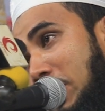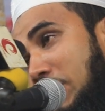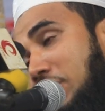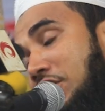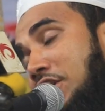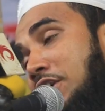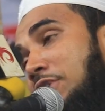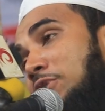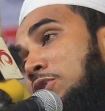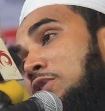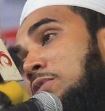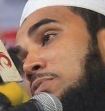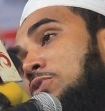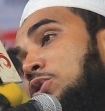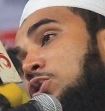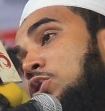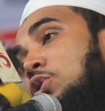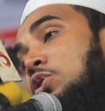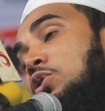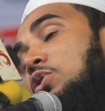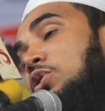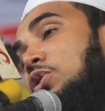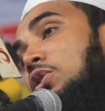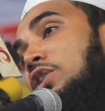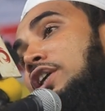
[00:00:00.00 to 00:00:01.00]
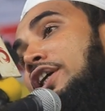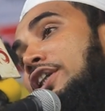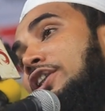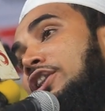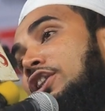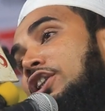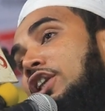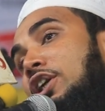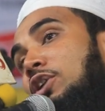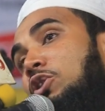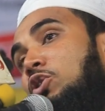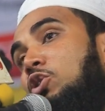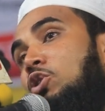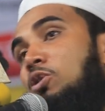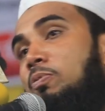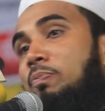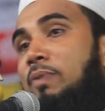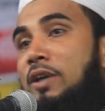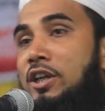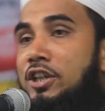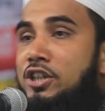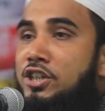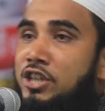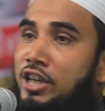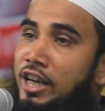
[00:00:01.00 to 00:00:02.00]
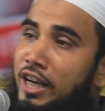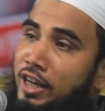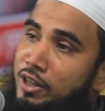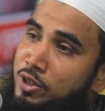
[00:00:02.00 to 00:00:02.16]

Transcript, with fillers: যেরকম যোগ্য নেতৃত্ব পেয়েছে